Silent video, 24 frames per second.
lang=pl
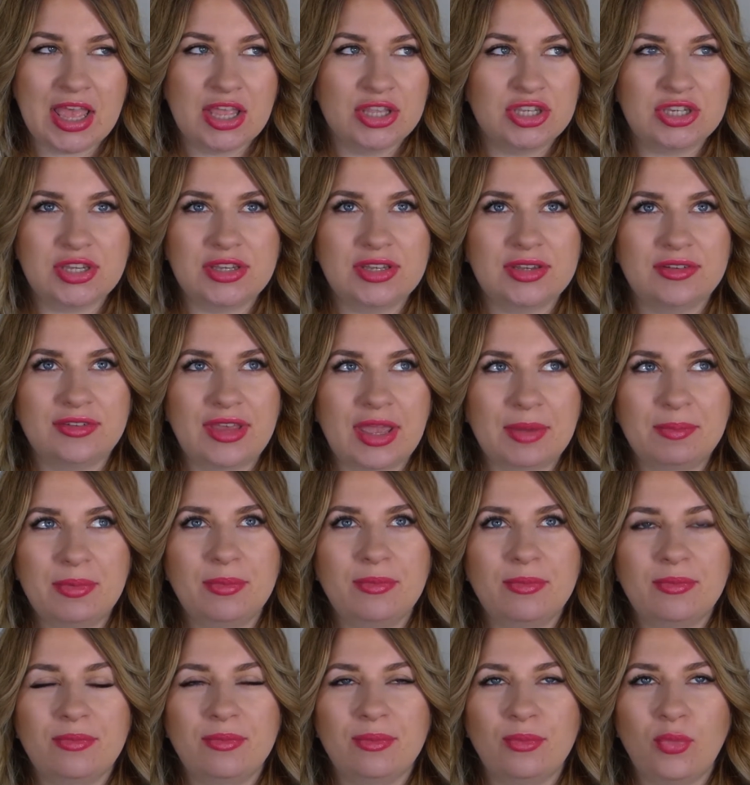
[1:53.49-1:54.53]
czy jakby
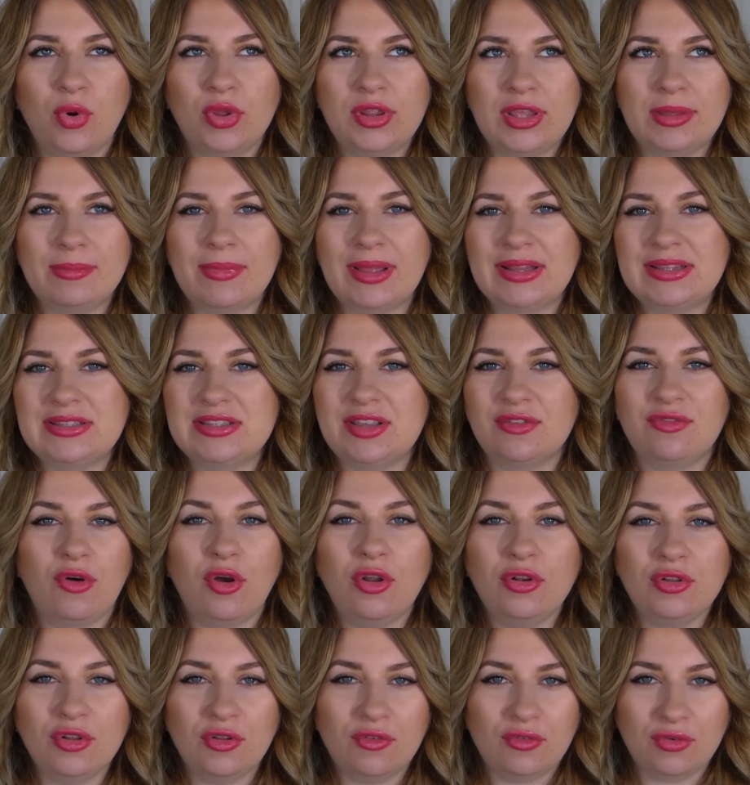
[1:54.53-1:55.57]
młodej matce
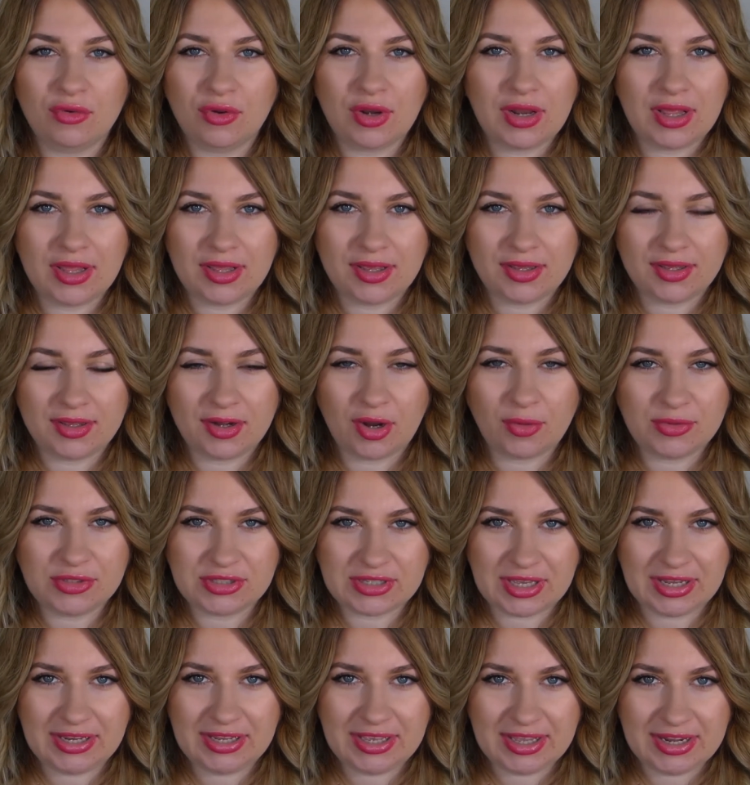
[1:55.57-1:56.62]
wolno w ogóle robić
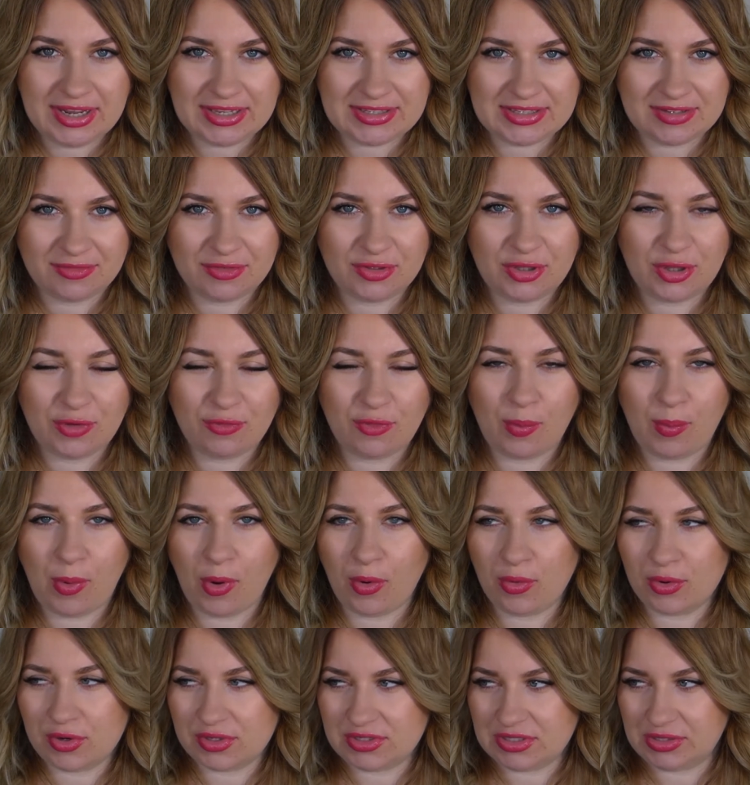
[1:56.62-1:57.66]
karierę zawodową
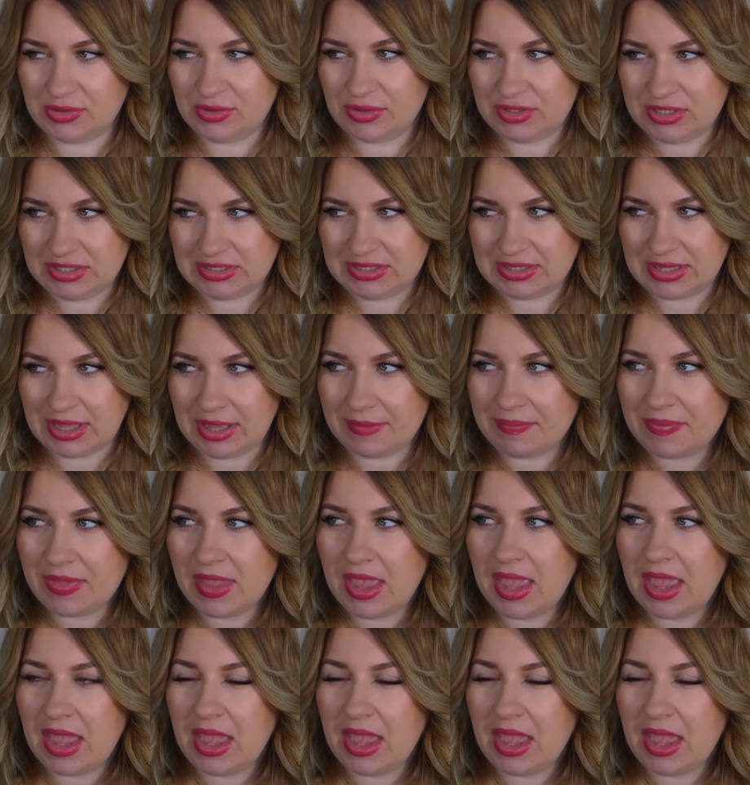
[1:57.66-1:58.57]
po urodzeniu dziecka.